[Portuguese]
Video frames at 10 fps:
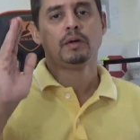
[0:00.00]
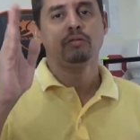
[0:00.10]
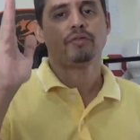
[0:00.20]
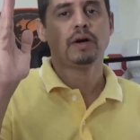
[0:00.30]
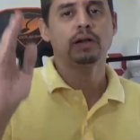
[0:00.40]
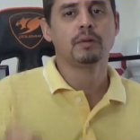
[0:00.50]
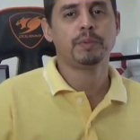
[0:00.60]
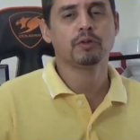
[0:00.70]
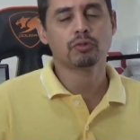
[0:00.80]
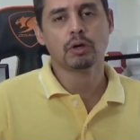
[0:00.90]
Fala
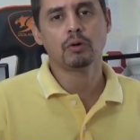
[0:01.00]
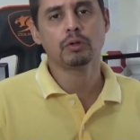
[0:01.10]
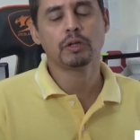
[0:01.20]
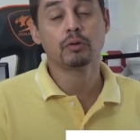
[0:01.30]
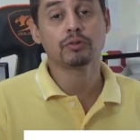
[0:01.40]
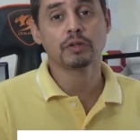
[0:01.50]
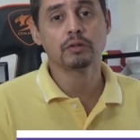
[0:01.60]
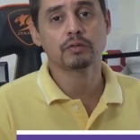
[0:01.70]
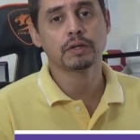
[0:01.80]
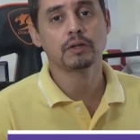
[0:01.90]
pessoal, Rodrigo
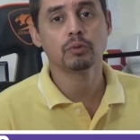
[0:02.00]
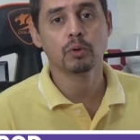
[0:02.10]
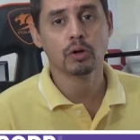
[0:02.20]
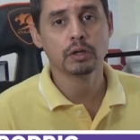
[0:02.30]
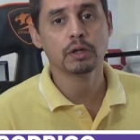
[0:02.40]
Santos aqui do blog